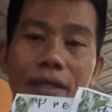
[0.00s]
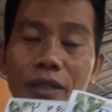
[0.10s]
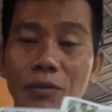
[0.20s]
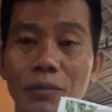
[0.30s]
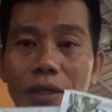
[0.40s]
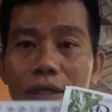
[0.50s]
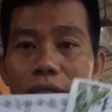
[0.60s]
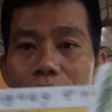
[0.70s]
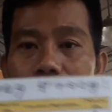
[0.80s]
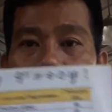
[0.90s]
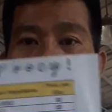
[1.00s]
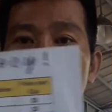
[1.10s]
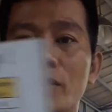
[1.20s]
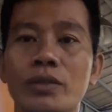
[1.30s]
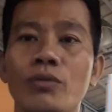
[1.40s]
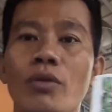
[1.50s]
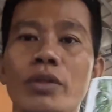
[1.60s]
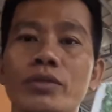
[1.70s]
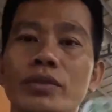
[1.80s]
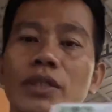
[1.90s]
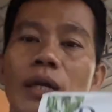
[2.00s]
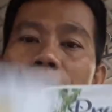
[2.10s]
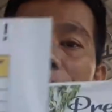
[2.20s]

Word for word: Alam mo ba, ito na gusto ko lang to sa